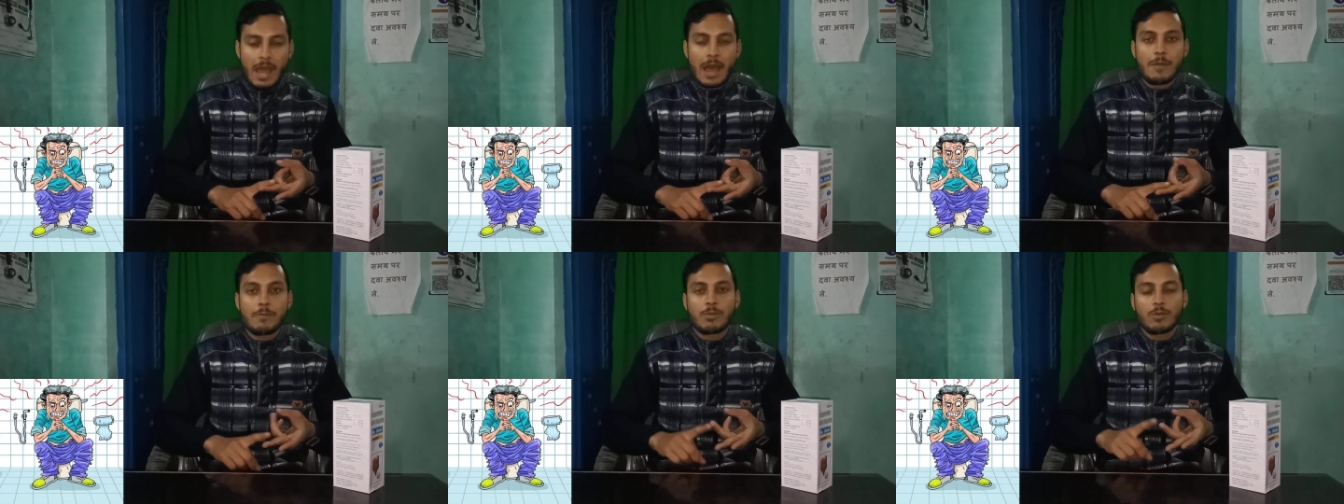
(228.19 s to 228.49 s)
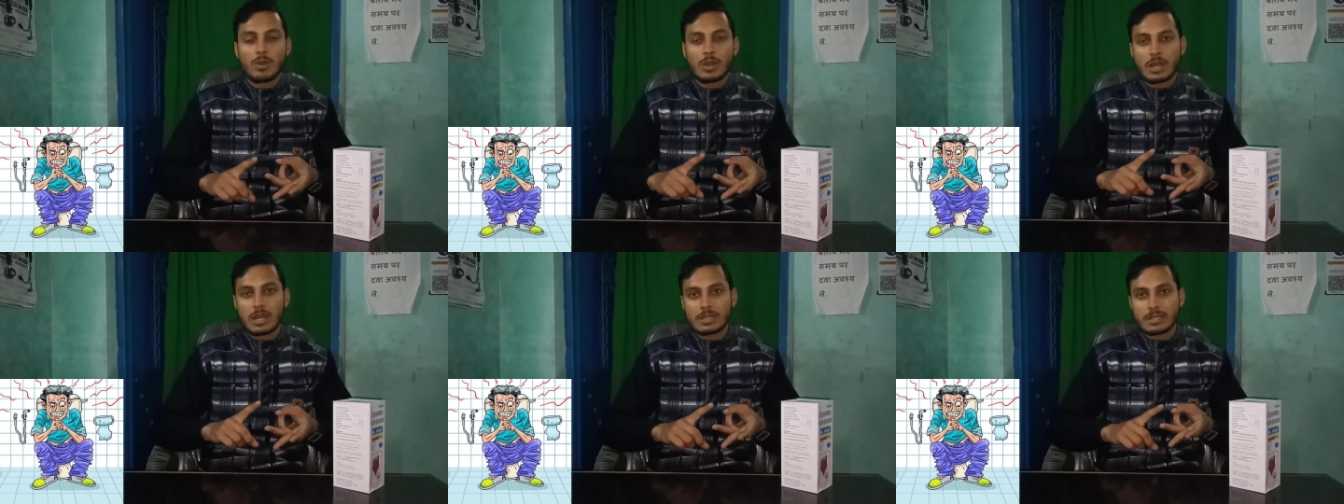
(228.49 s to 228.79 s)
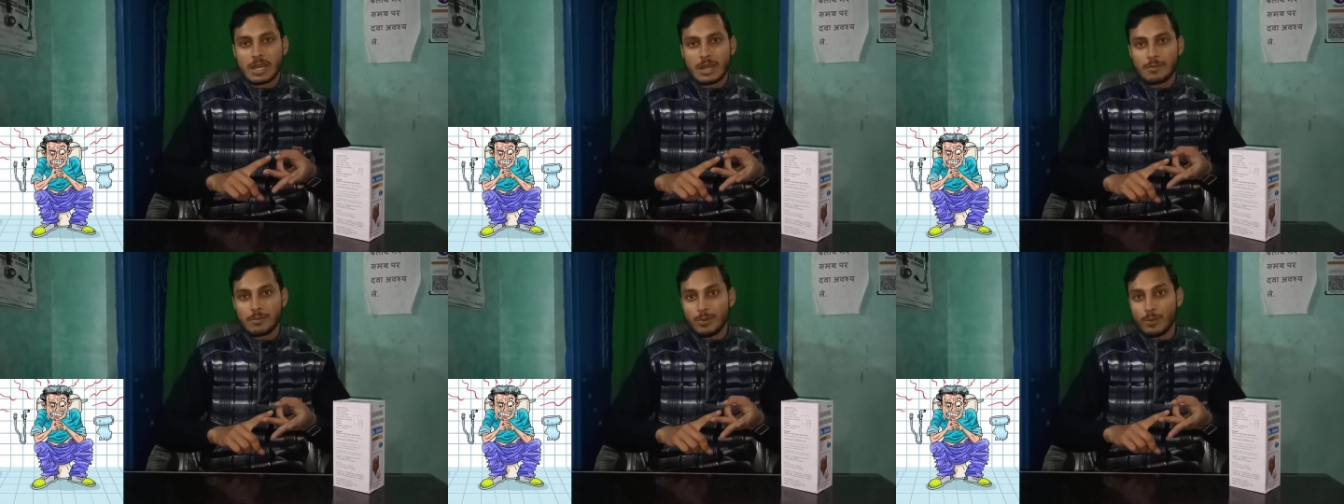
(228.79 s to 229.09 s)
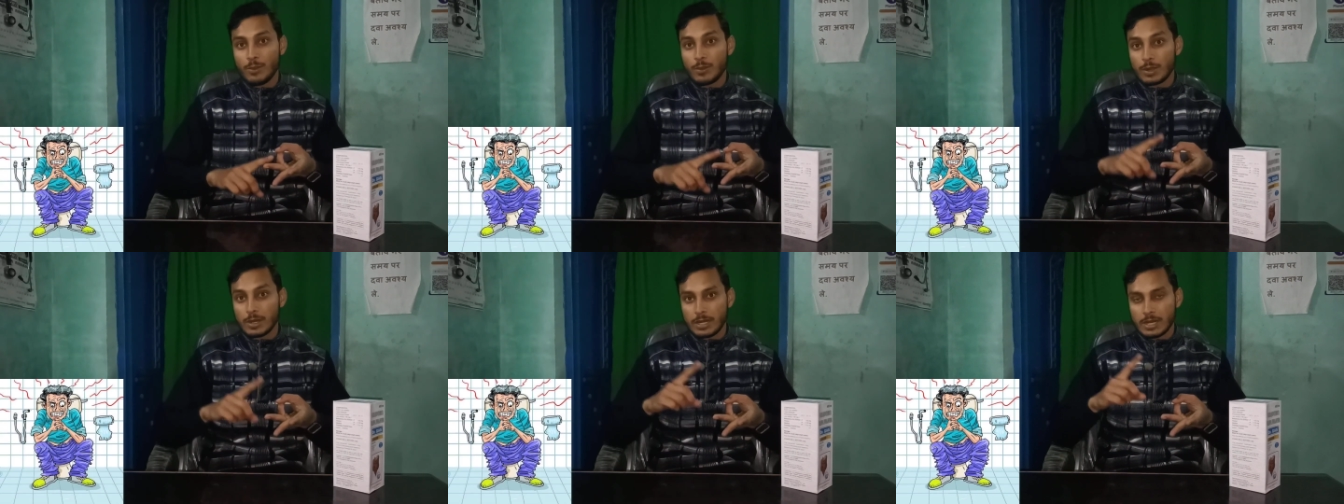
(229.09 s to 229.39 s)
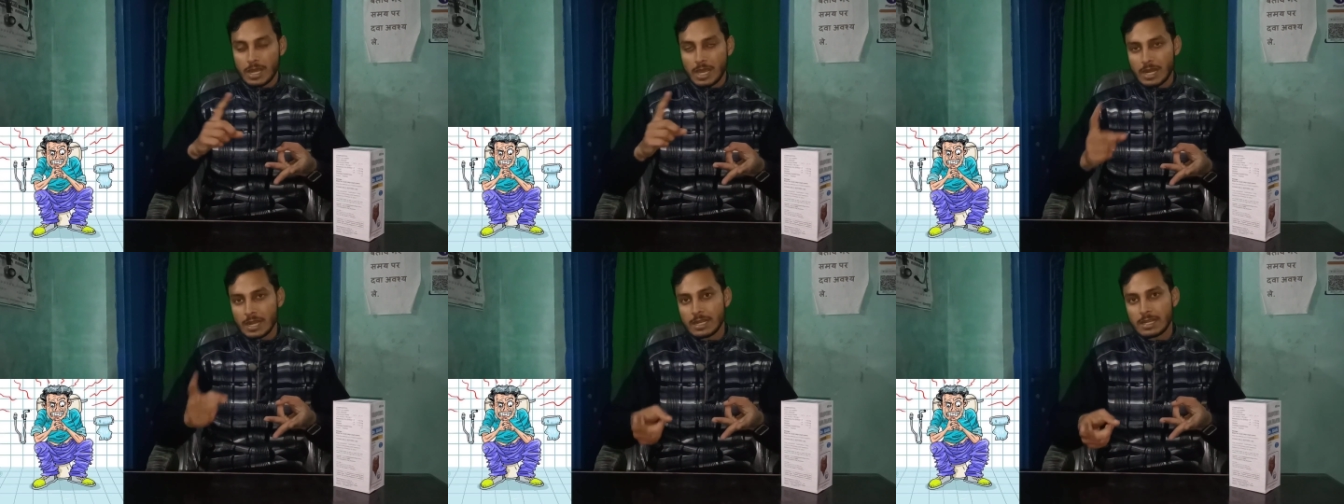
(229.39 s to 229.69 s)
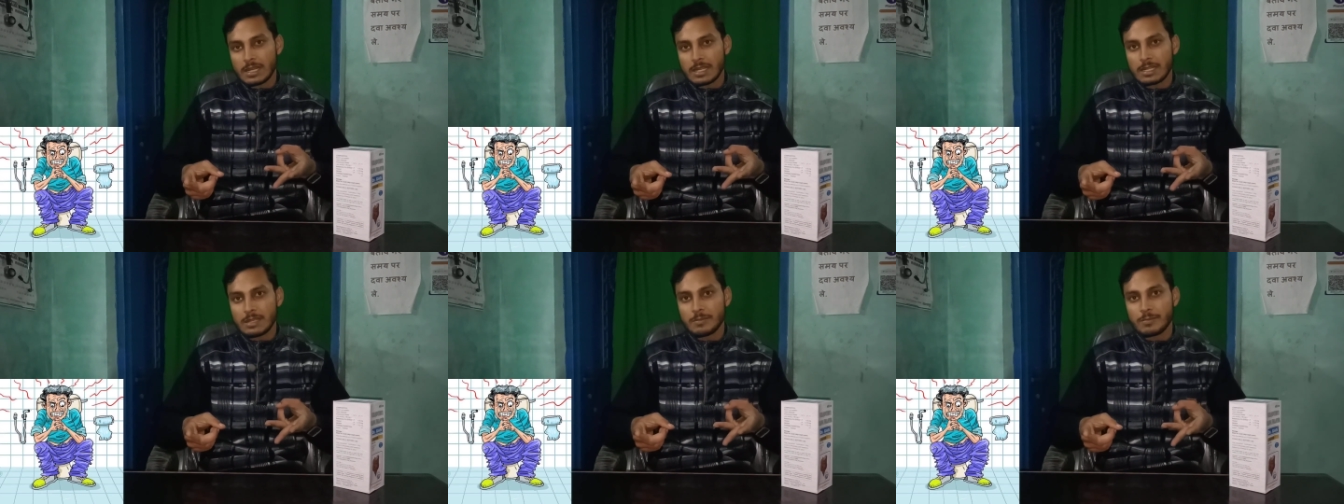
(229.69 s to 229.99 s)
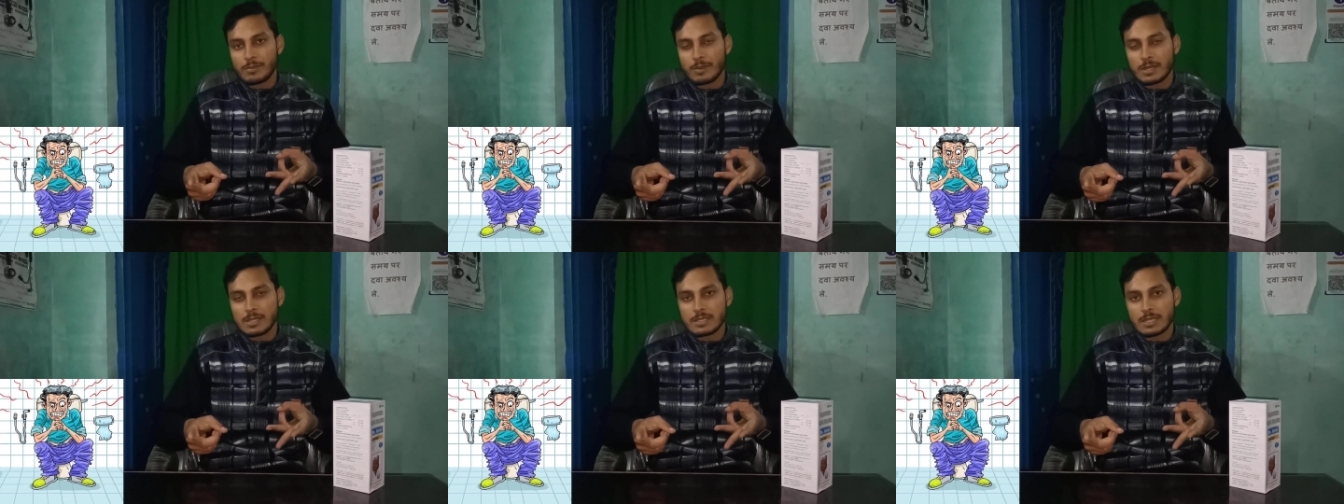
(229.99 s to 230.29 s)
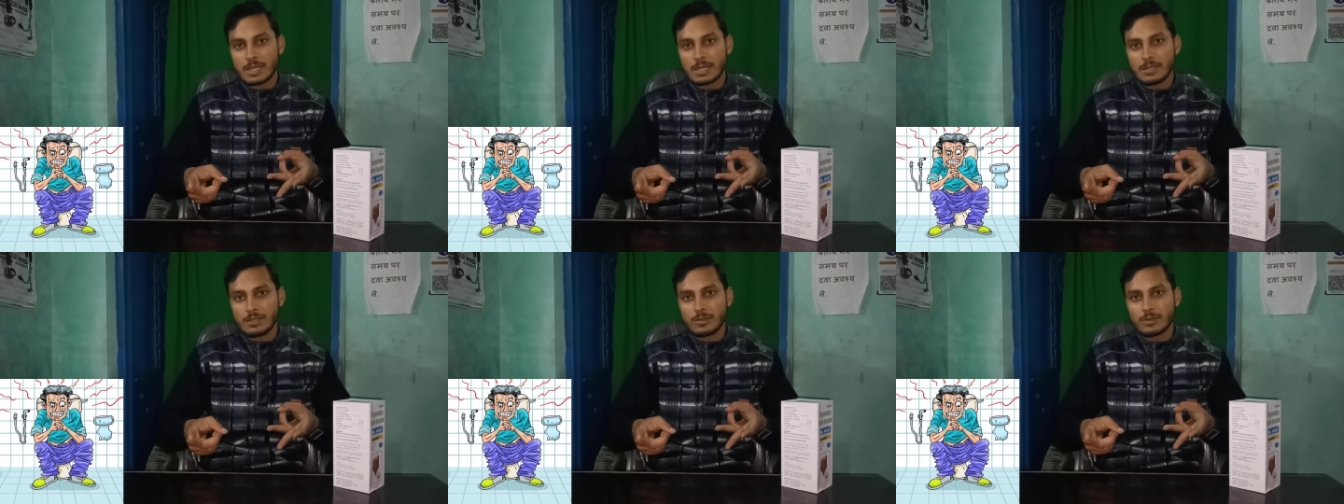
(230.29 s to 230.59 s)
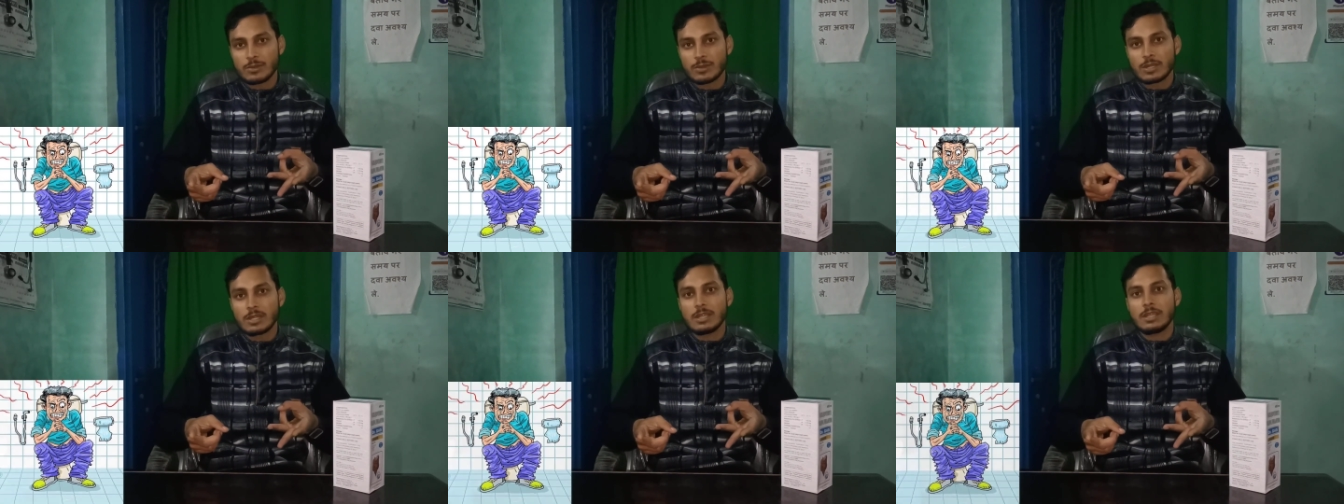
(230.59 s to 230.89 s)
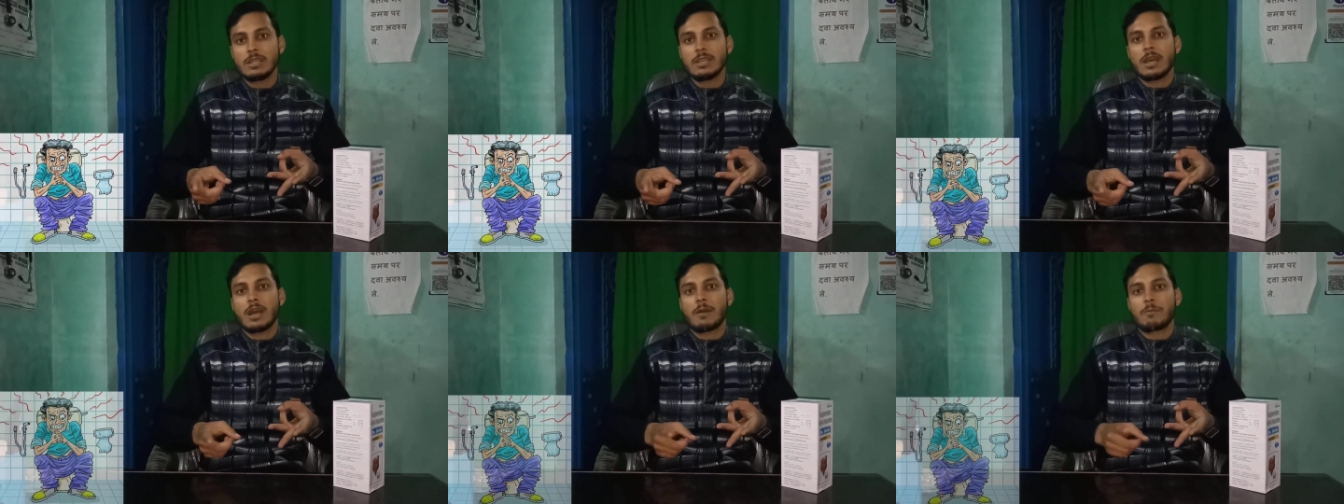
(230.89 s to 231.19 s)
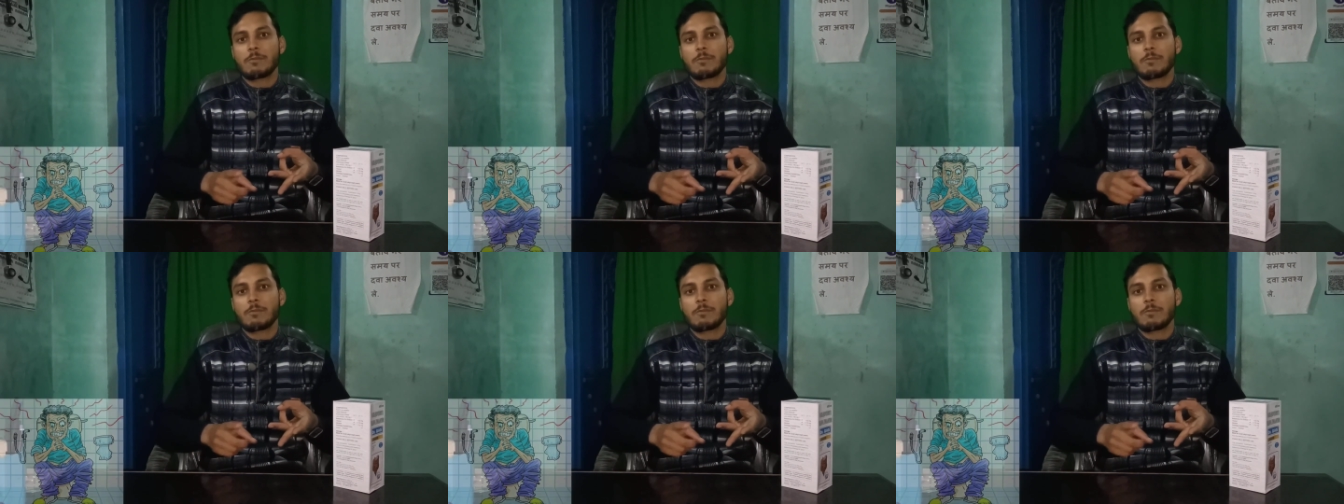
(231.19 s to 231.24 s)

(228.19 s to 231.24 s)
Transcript: आपको लगातार भूख ना लगने की परेशानी हो रही है